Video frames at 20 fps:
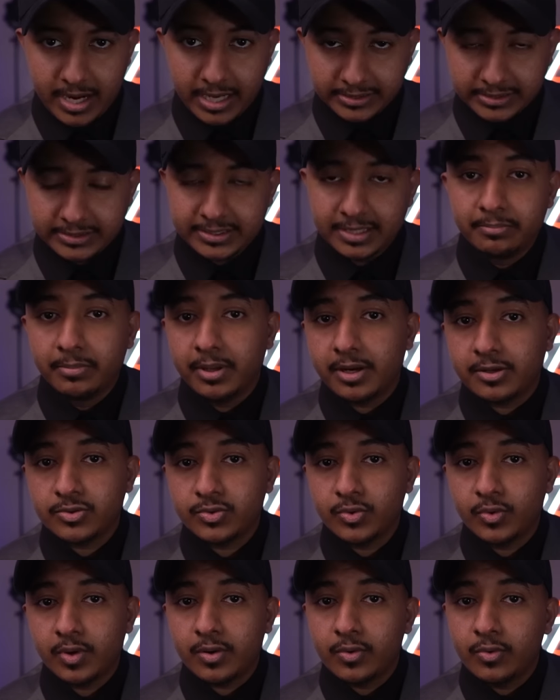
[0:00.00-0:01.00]
قاعد يتامل
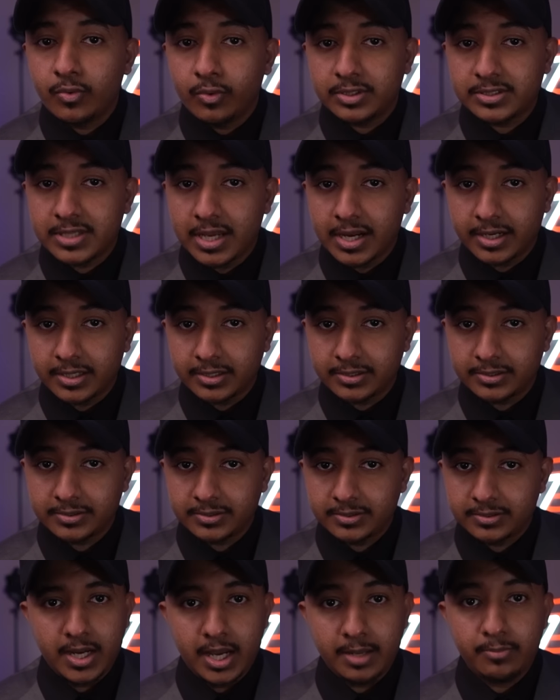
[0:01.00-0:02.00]
الصوره وهو
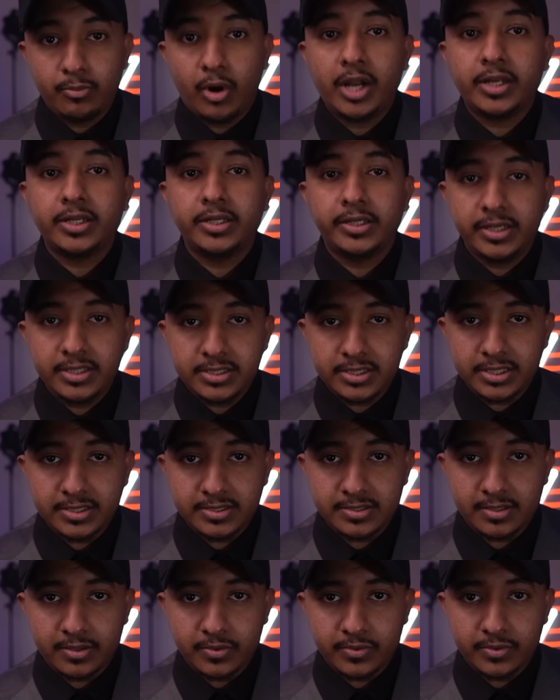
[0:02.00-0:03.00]
ساكت، المحقق رجع
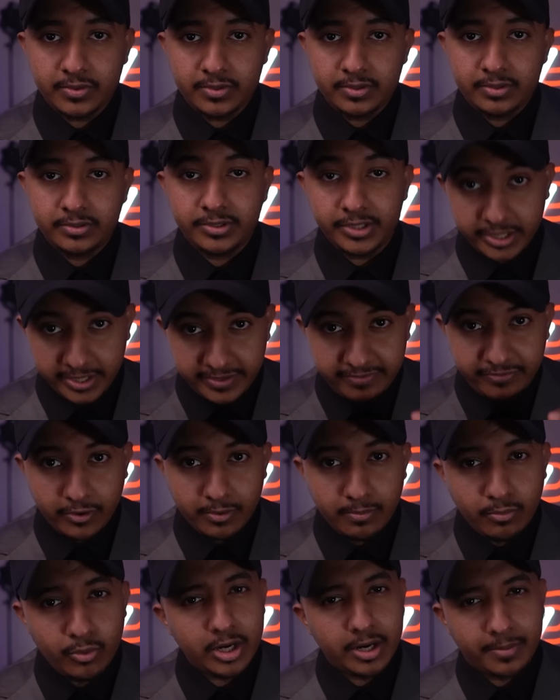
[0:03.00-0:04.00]
يساله
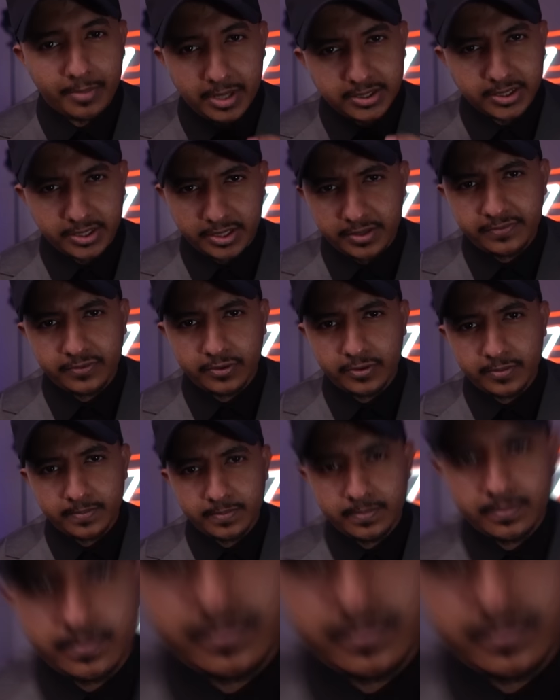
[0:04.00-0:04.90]
تعرفهم ولا ما تعرفهم؟